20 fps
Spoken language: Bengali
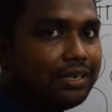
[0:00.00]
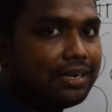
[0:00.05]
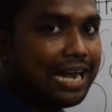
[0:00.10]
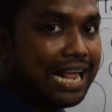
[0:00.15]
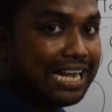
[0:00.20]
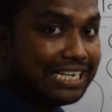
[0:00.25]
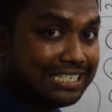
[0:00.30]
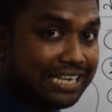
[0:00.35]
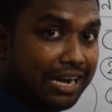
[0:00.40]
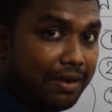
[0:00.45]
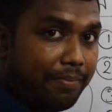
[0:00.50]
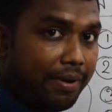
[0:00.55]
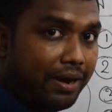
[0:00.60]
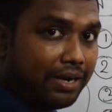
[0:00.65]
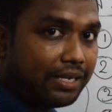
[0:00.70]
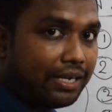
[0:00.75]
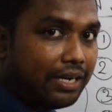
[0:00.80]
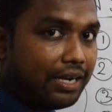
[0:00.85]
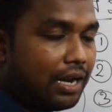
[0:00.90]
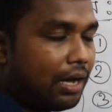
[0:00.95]
ন্যাশনাল
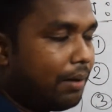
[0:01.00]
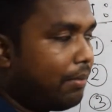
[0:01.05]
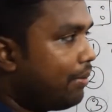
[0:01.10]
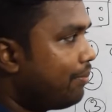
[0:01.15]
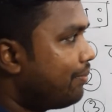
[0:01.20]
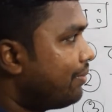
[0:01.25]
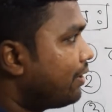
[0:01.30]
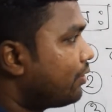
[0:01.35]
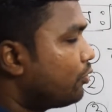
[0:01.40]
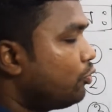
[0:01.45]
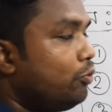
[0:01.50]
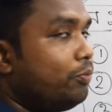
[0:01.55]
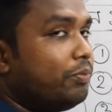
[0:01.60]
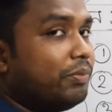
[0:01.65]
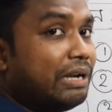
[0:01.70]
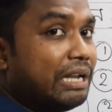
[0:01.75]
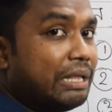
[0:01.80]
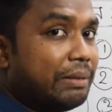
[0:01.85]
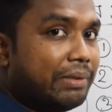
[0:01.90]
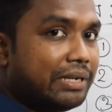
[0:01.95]
পার্কের নাম আমরা খুব
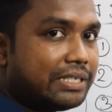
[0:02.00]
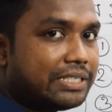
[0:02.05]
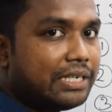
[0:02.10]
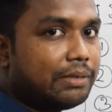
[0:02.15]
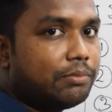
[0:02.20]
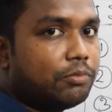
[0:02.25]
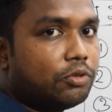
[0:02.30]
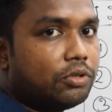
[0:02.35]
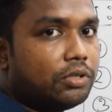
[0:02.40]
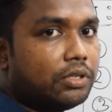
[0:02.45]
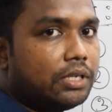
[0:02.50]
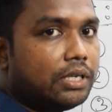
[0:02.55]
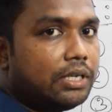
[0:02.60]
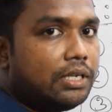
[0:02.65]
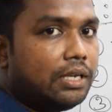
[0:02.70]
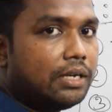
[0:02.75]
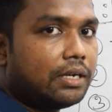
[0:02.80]
নিমেষের মধ্যেই